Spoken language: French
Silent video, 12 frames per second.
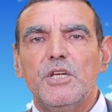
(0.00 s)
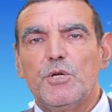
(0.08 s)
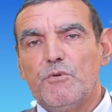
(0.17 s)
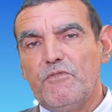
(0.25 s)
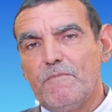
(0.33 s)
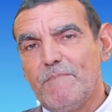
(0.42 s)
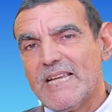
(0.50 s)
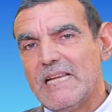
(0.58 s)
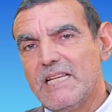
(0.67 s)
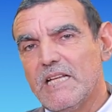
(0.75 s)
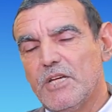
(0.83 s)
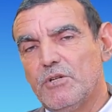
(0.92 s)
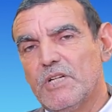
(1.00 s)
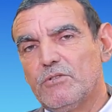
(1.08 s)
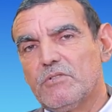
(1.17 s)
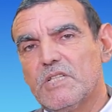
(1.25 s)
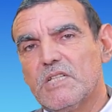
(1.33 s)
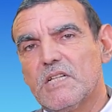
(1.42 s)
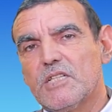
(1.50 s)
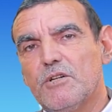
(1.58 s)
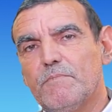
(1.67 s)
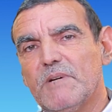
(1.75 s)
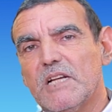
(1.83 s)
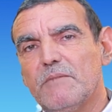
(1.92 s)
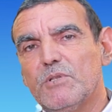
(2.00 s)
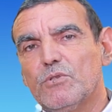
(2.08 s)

Il ne faut pas qu'il y ait une intoxication par les